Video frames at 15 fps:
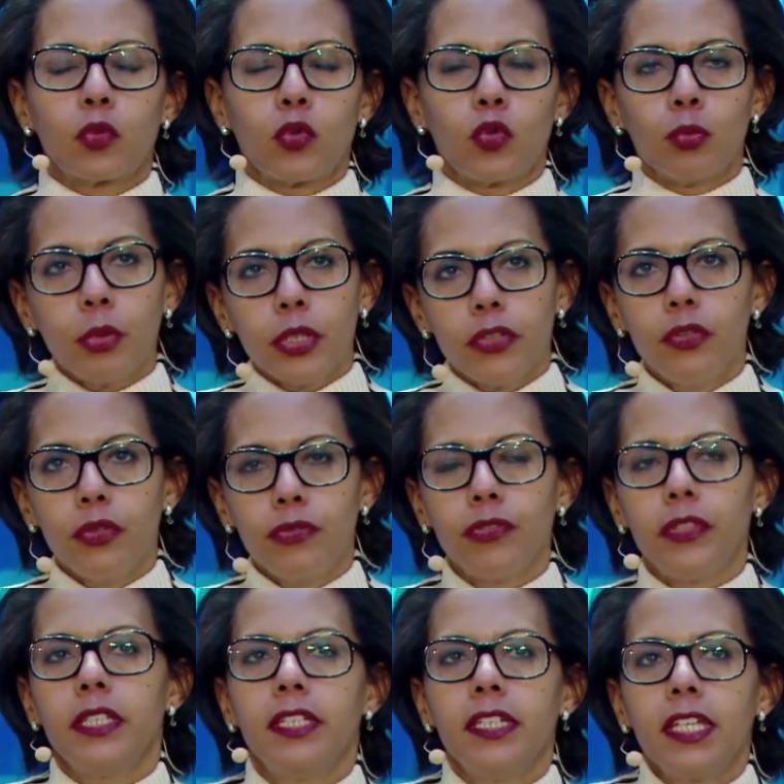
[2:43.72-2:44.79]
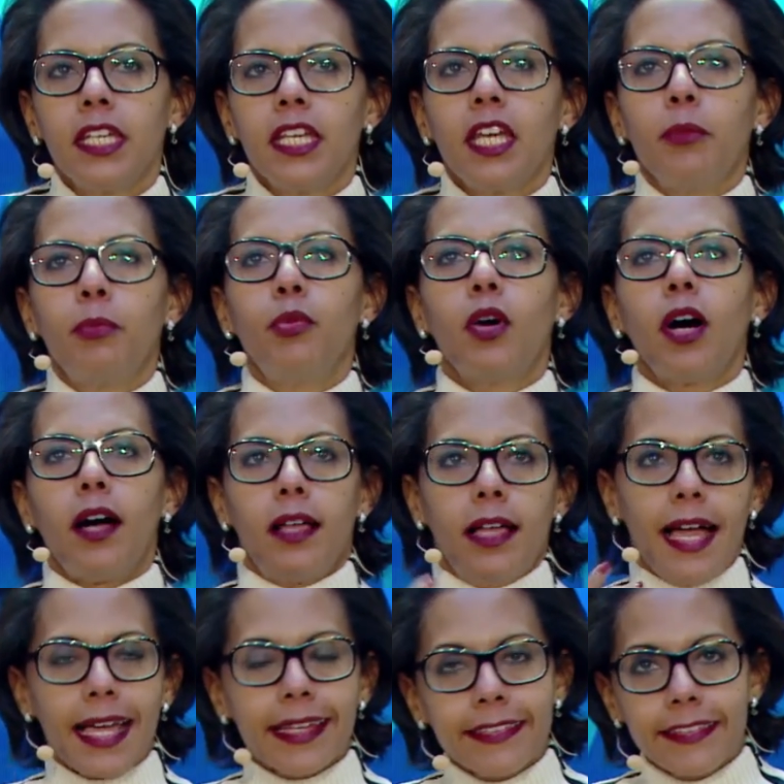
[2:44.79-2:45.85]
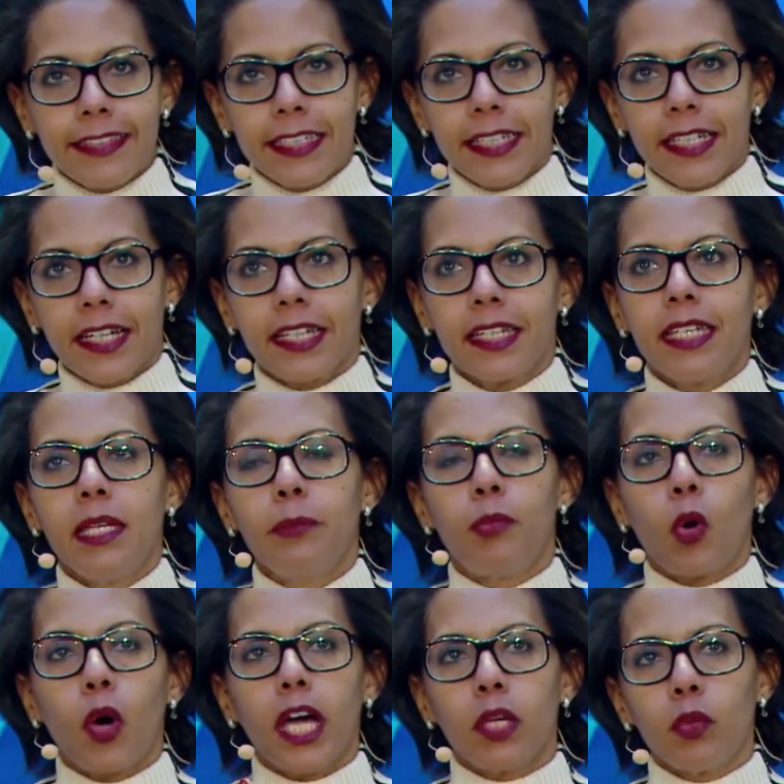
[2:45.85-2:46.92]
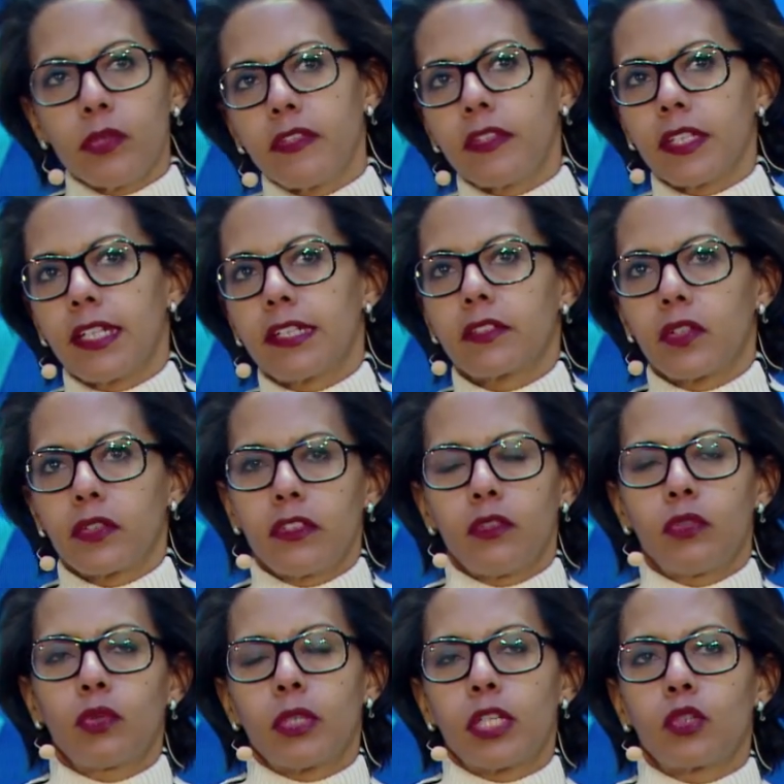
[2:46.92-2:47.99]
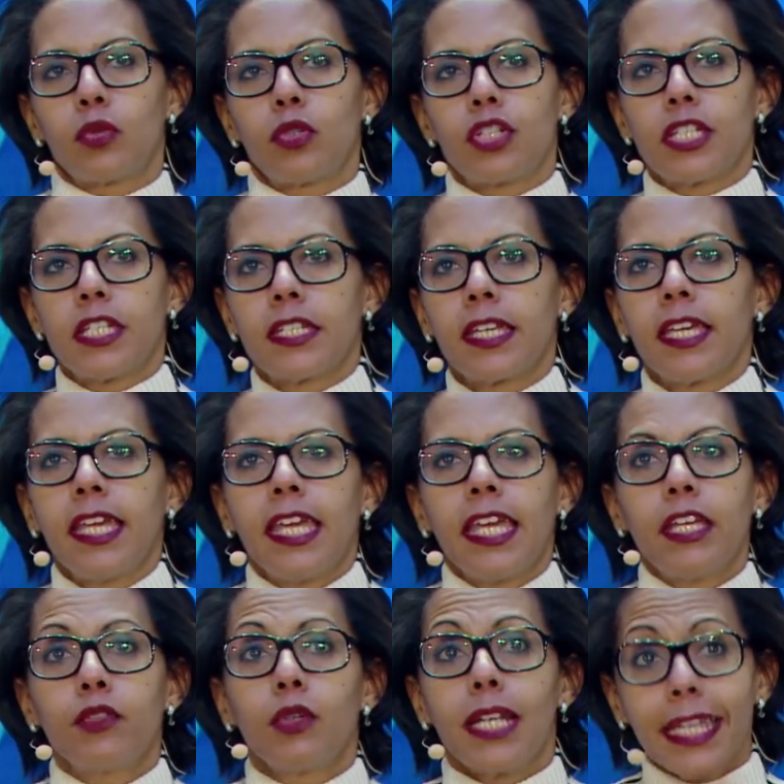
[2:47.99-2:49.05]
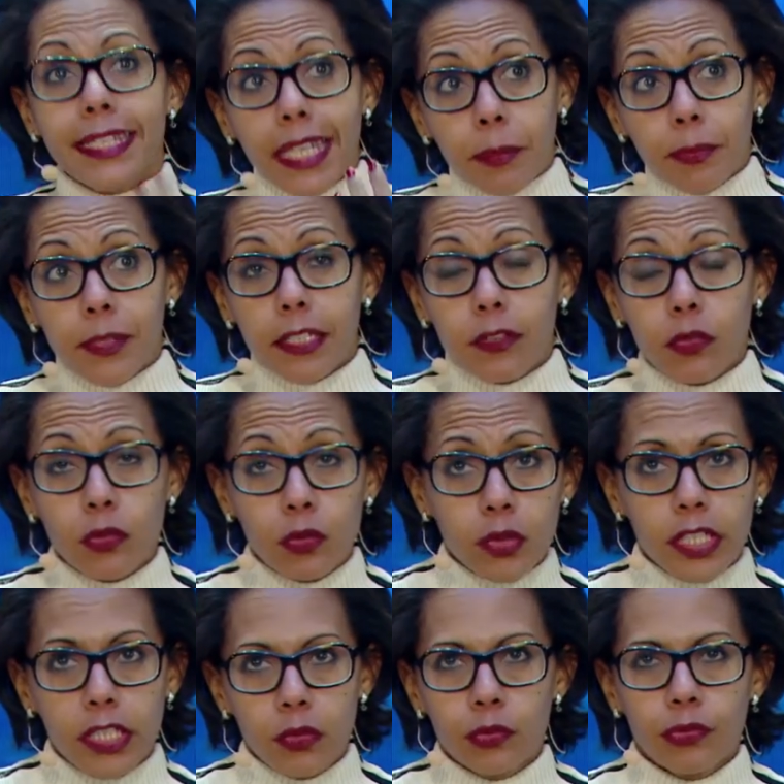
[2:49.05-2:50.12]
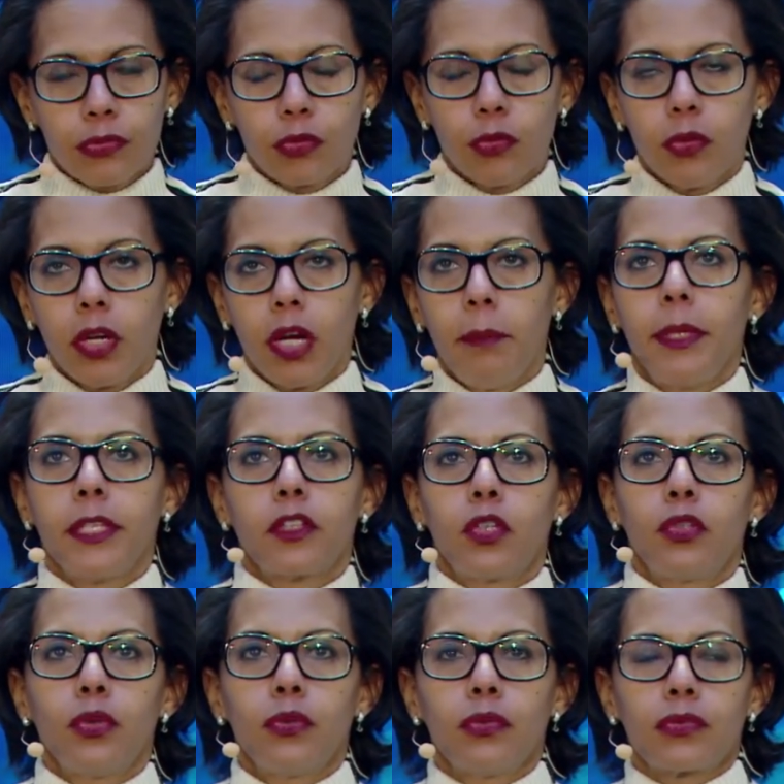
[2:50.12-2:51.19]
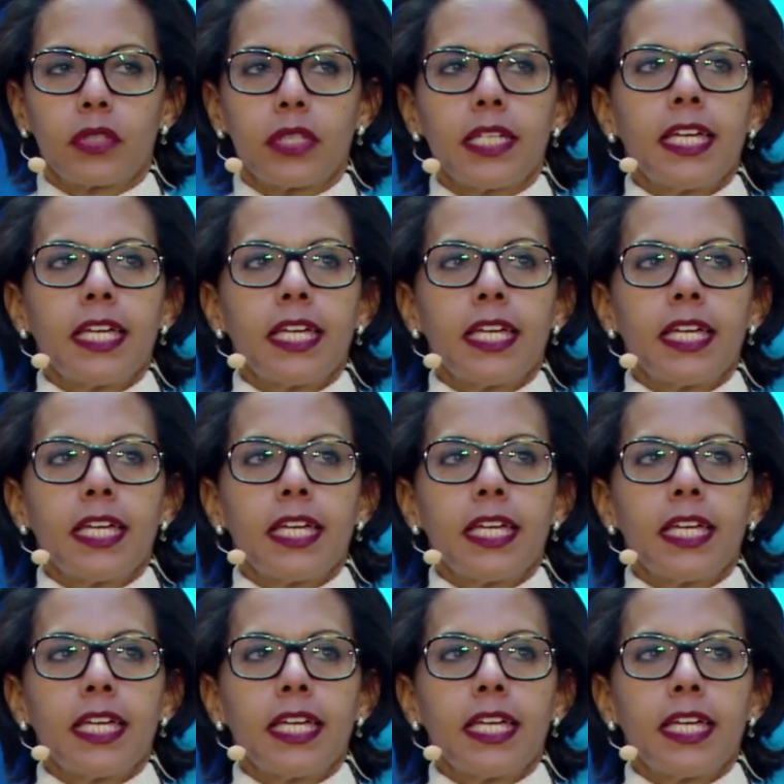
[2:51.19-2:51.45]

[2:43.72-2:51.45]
de nos modes de vie, pour accélérer et pour réussir la transition écologique, et de l'adaptation qu'il nous faut mettre en œuvre.